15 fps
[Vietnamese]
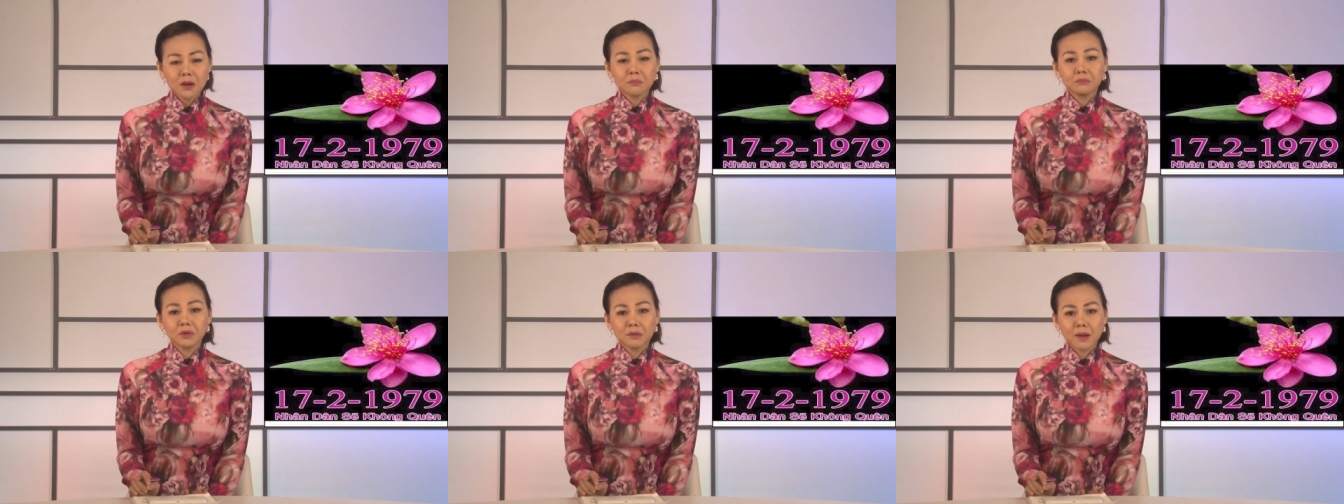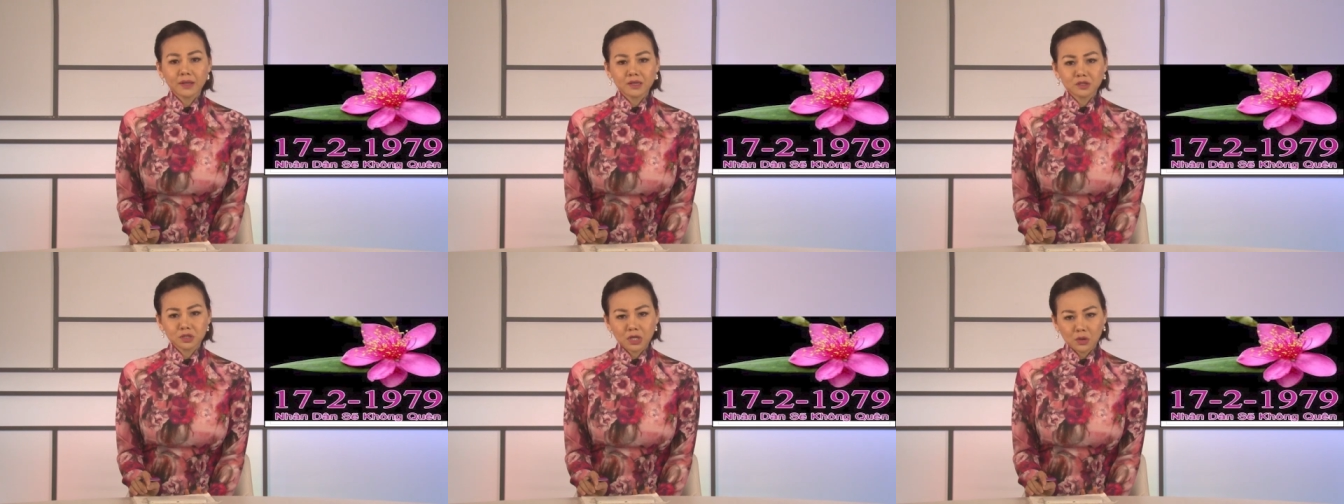13
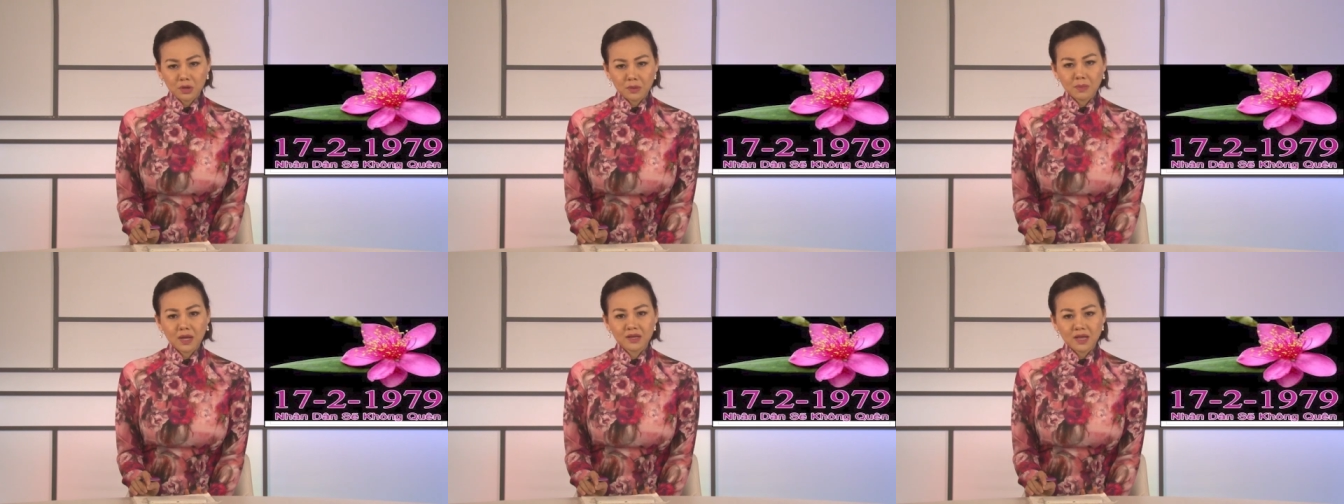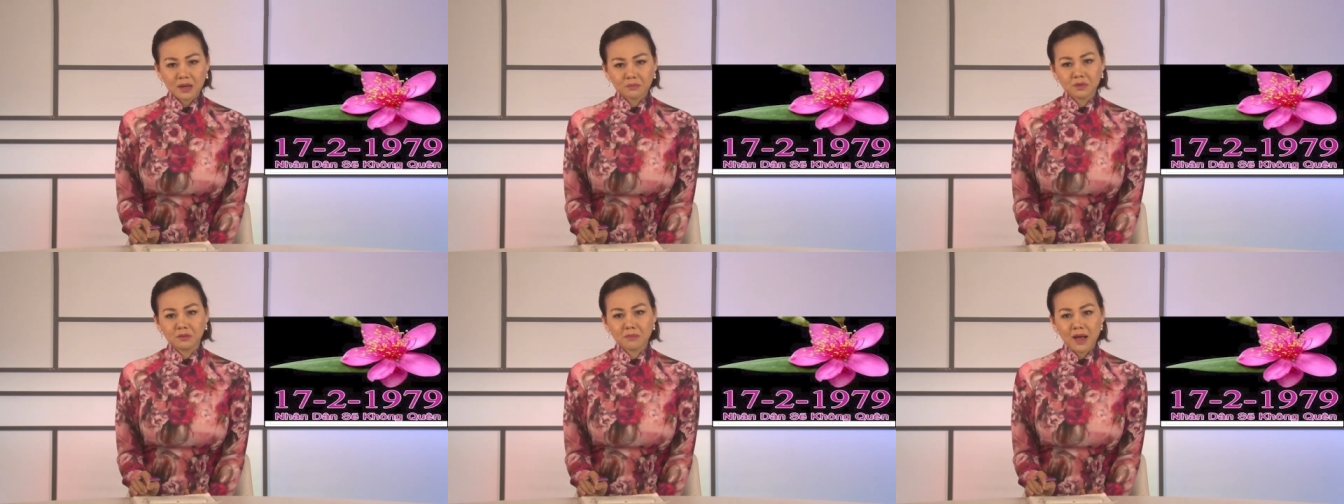tháng 6 năm
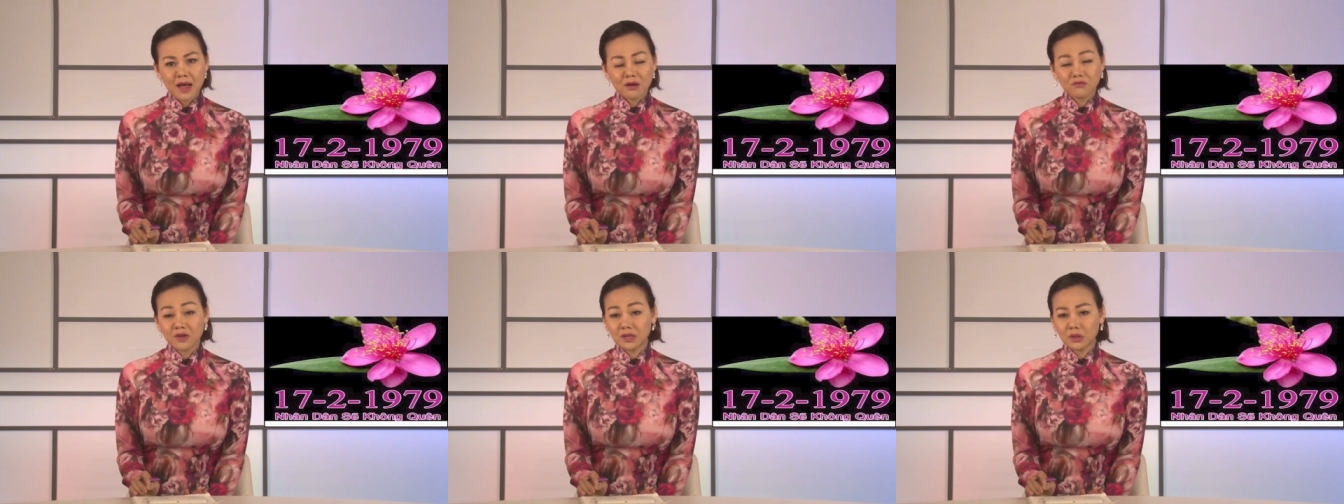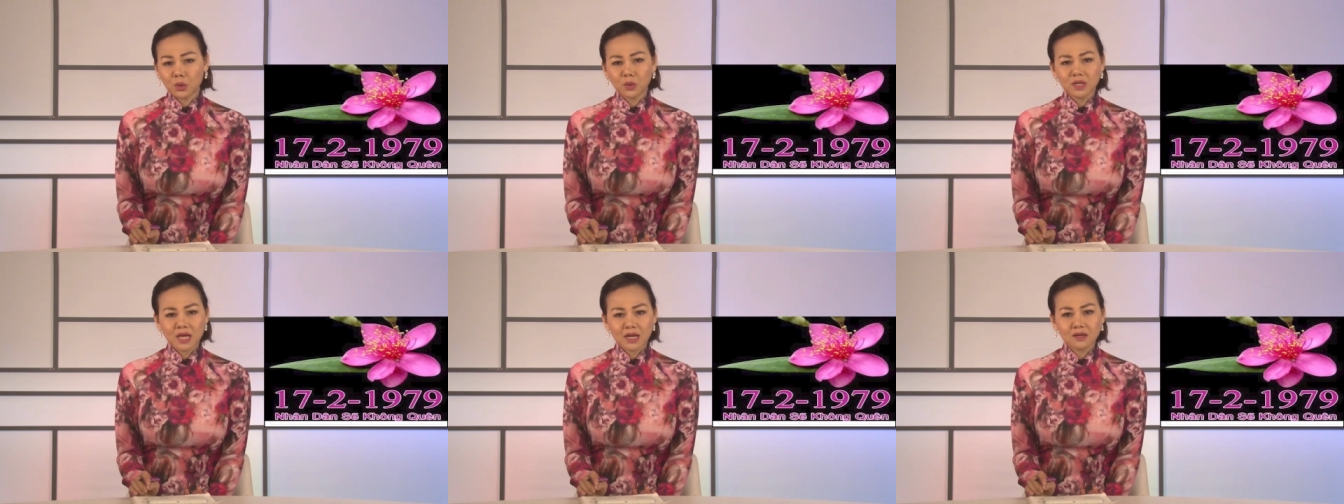2013 về
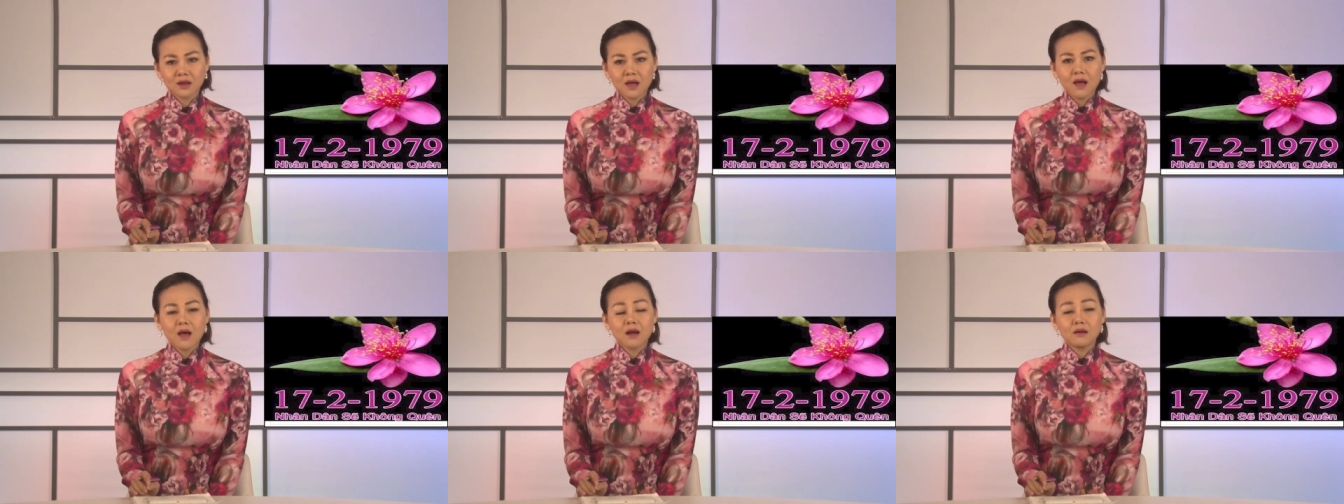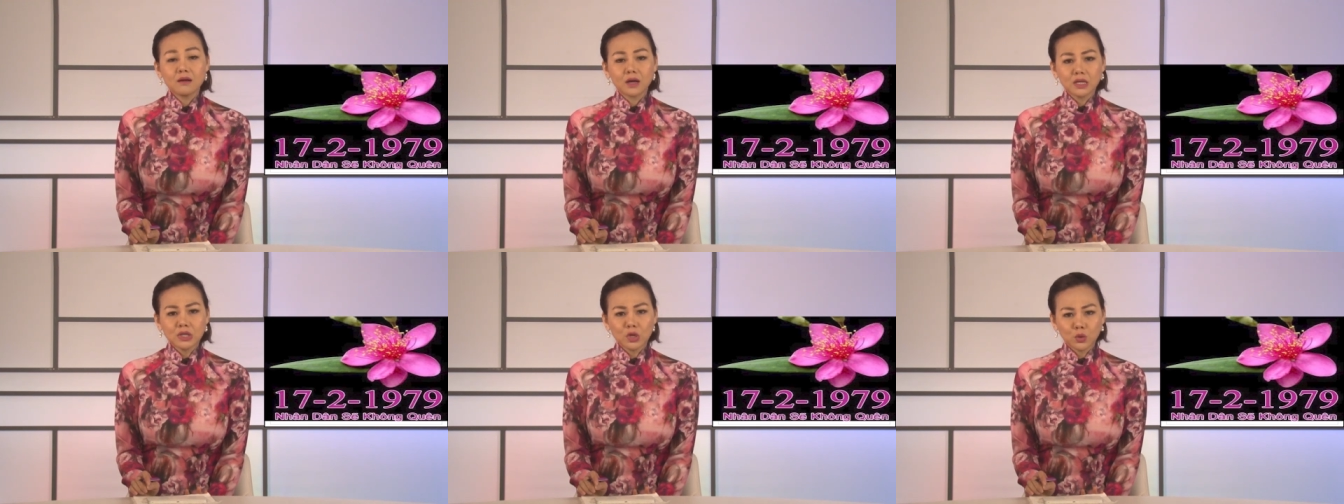tội danh
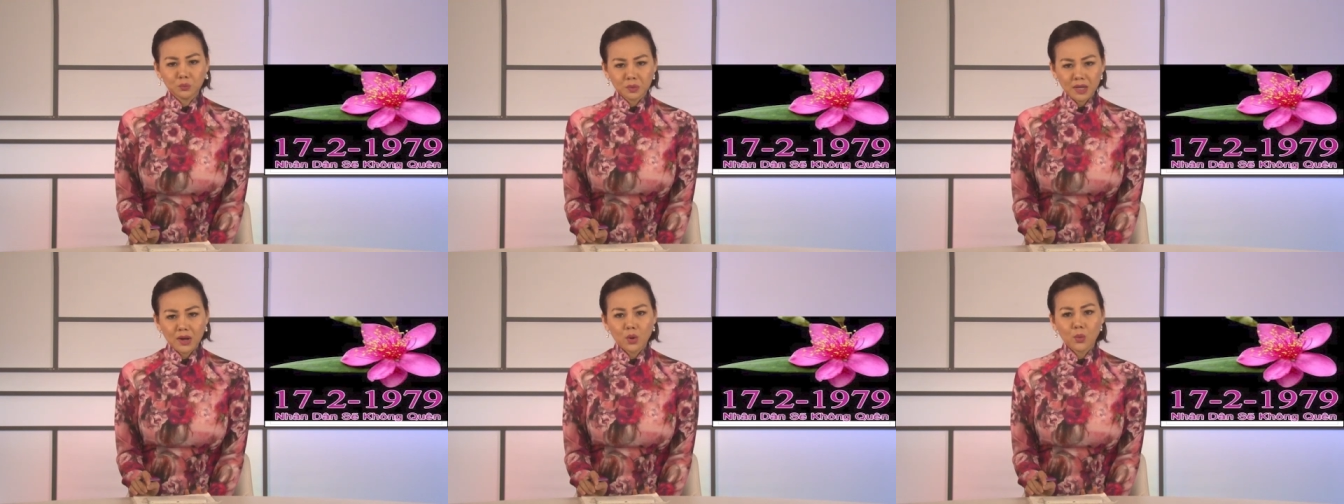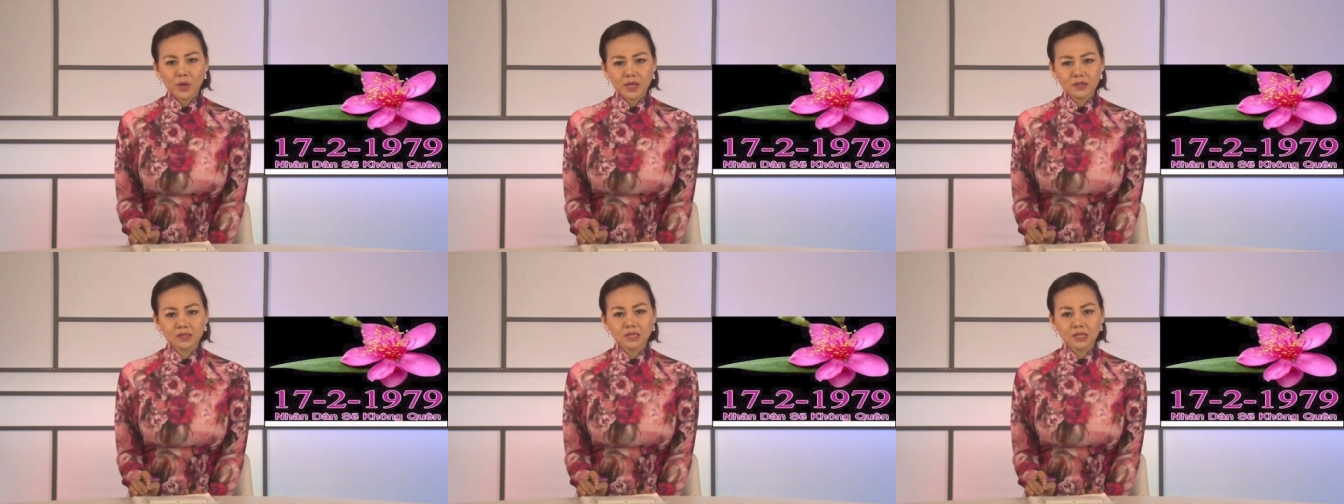lợi dụng các
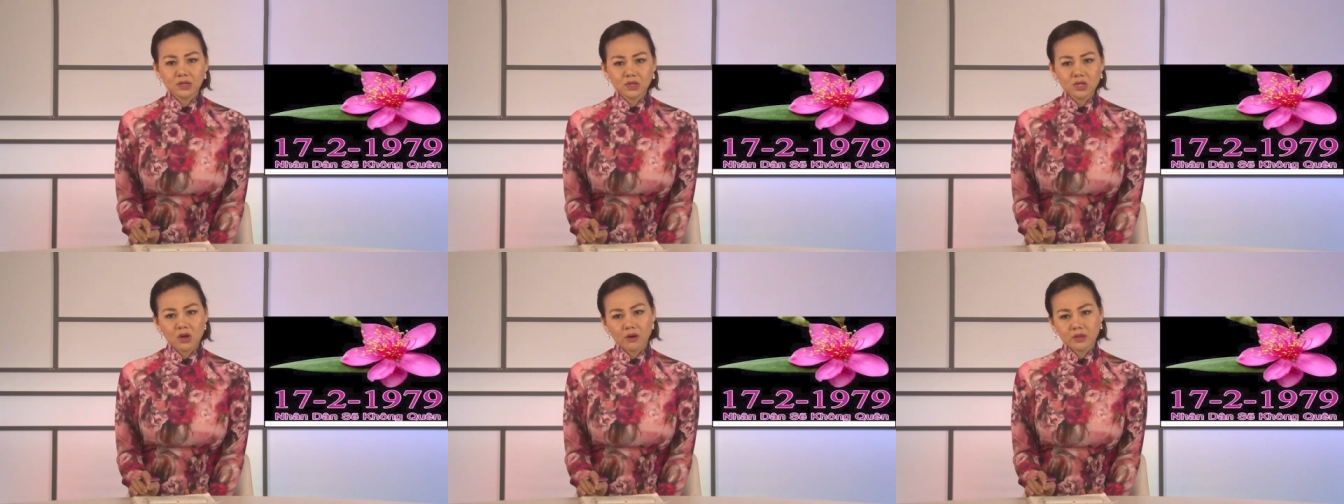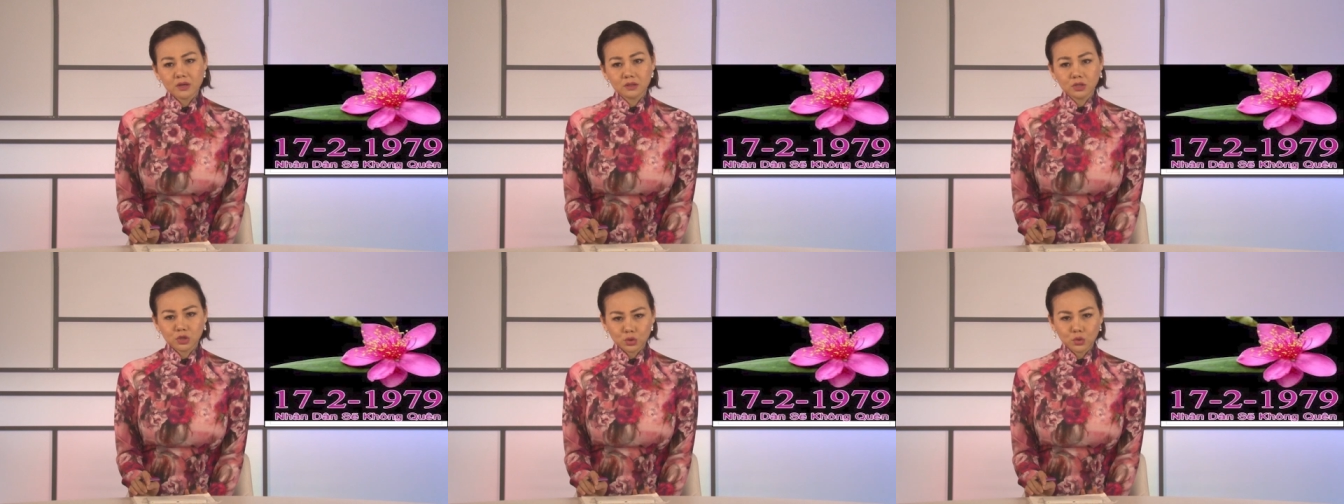quyền tự do
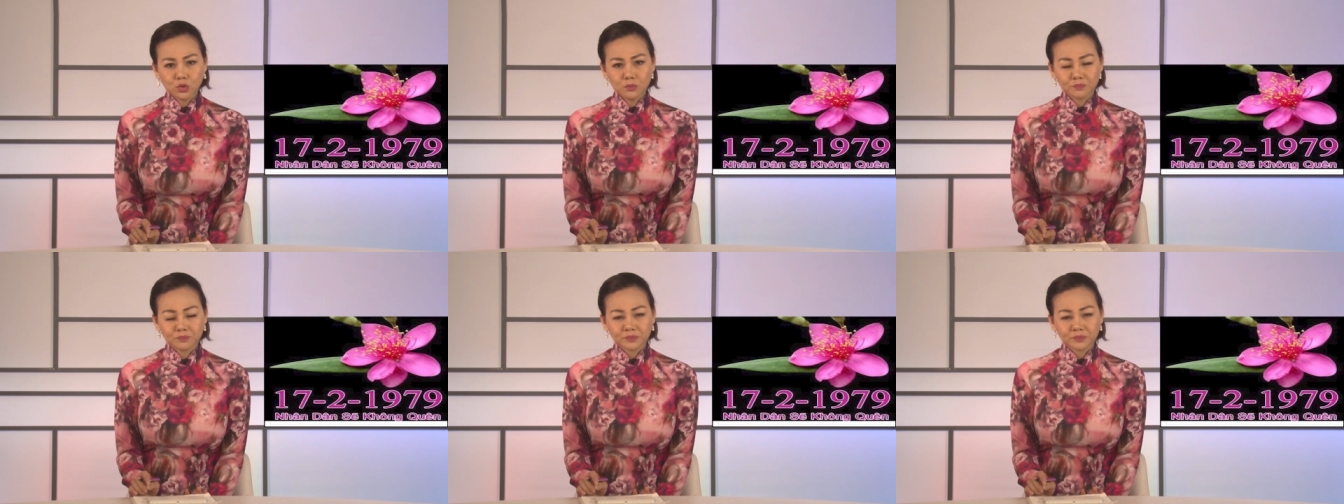dân chủ,